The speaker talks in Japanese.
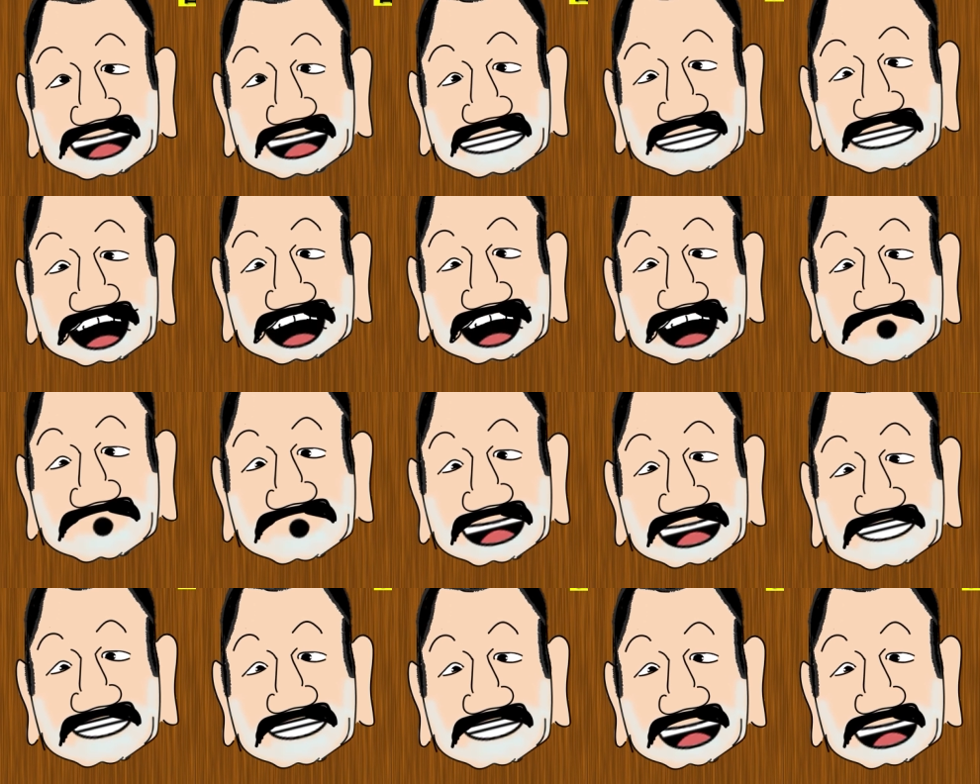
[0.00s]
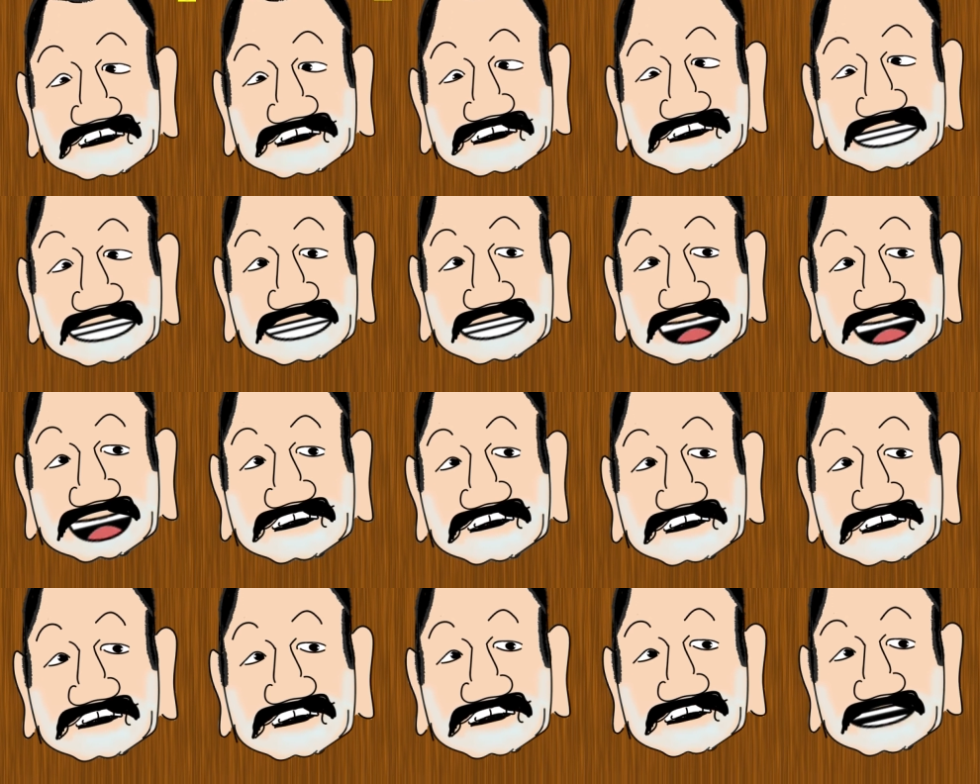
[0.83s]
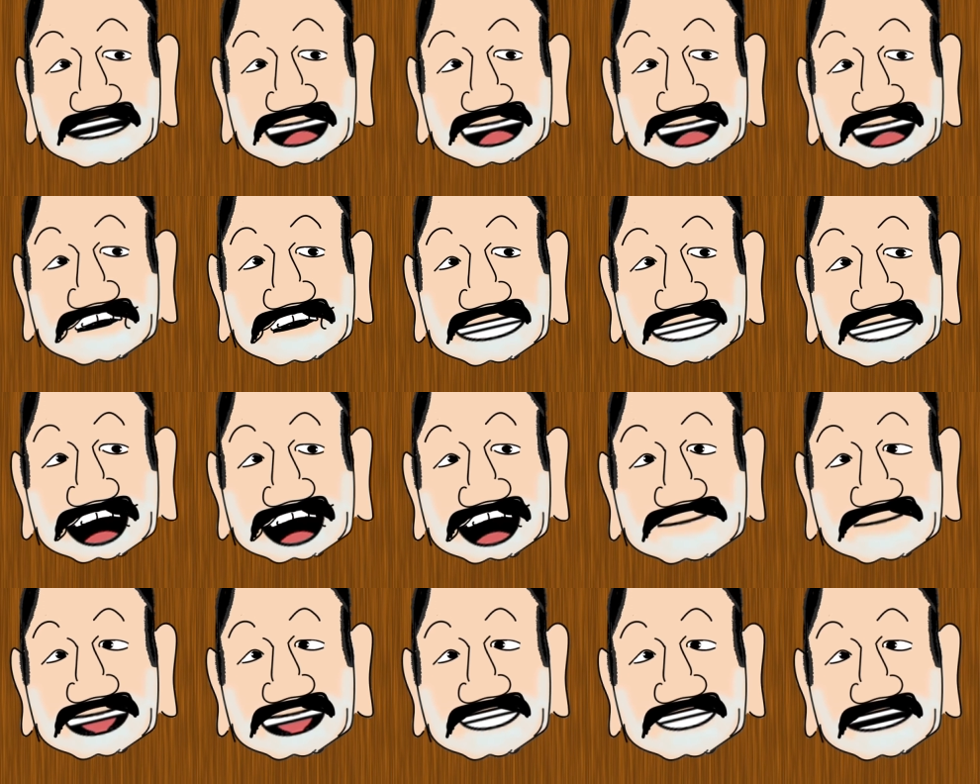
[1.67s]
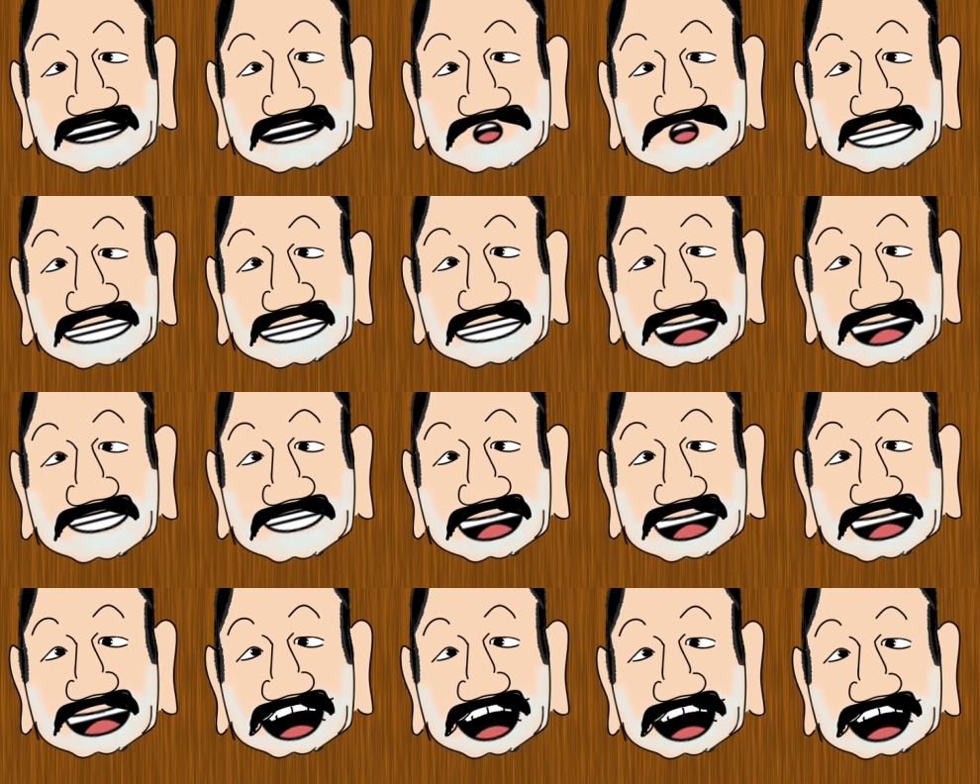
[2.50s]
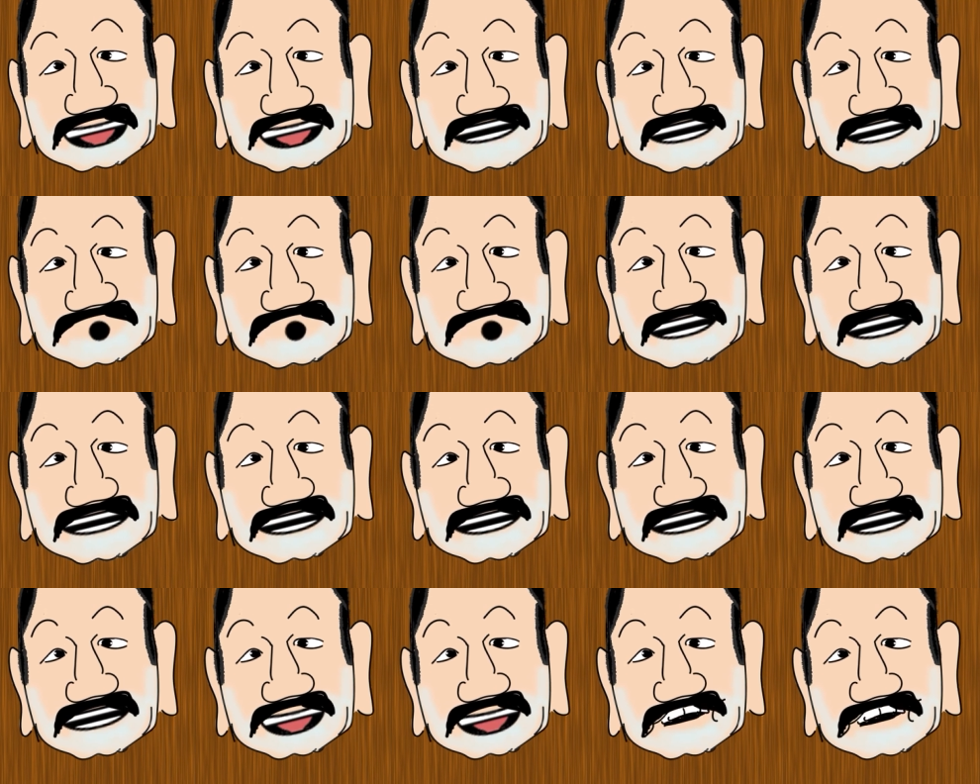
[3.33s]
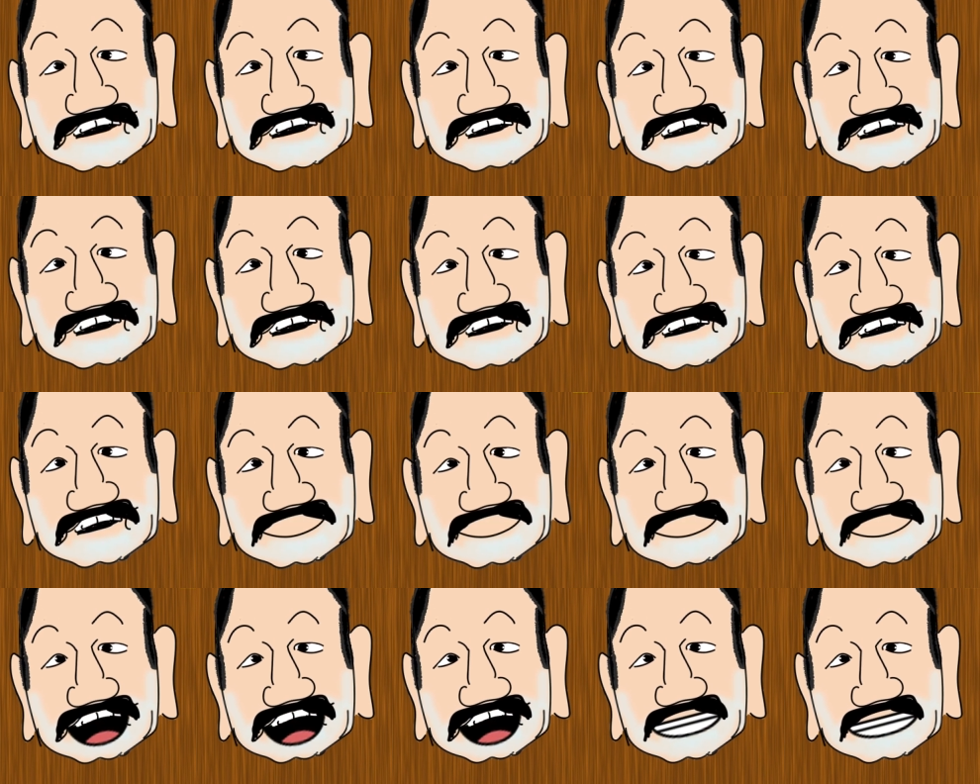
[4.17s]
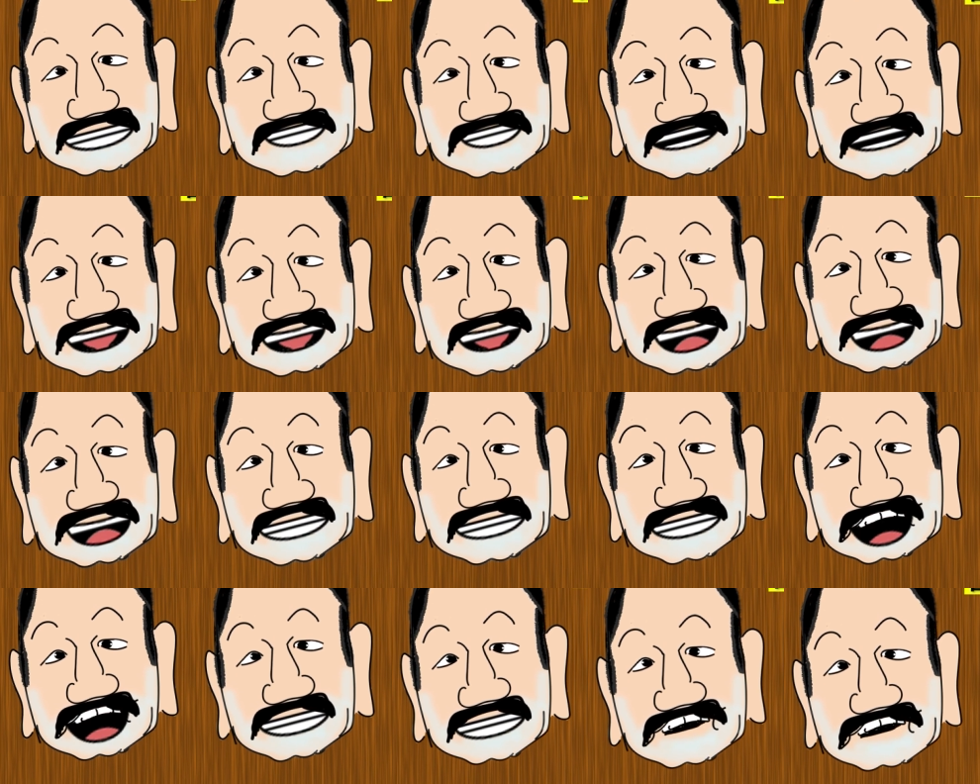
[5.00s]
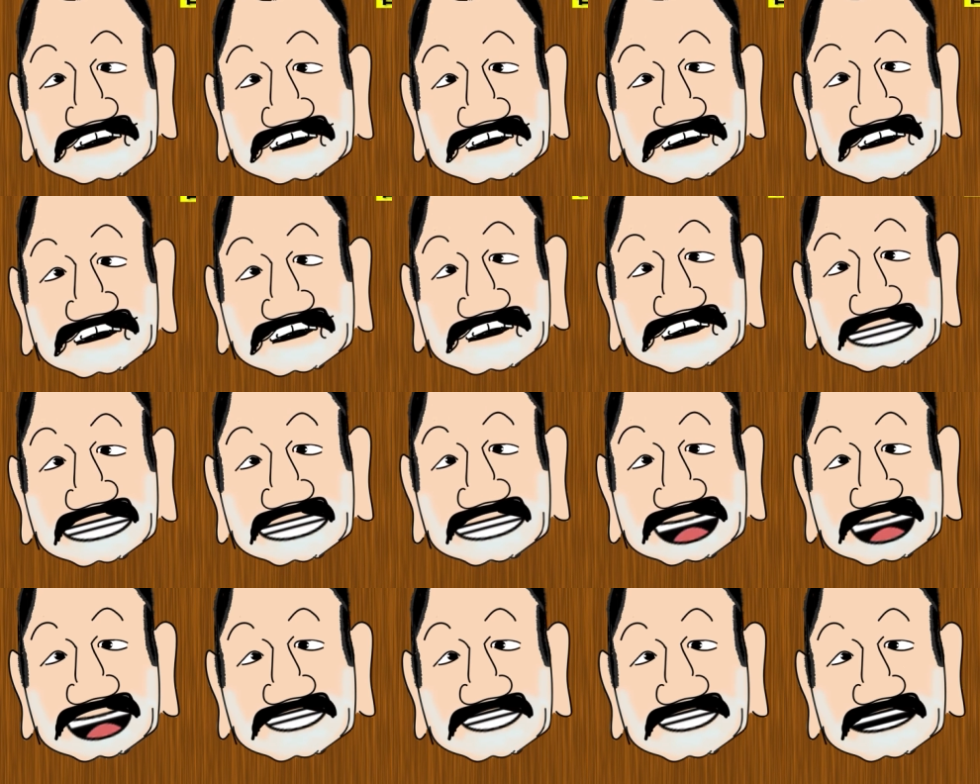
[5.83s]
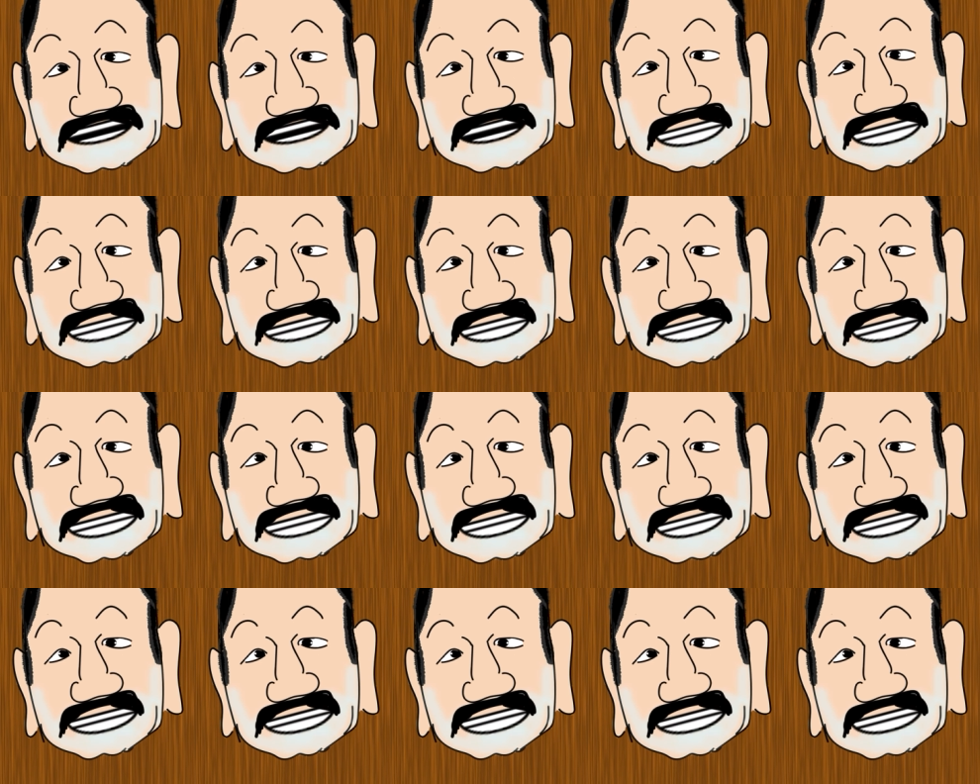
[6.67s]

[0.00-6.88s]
娠をできなかったから医療機関を利用したんだというイメージを相手に思わせず、フランクに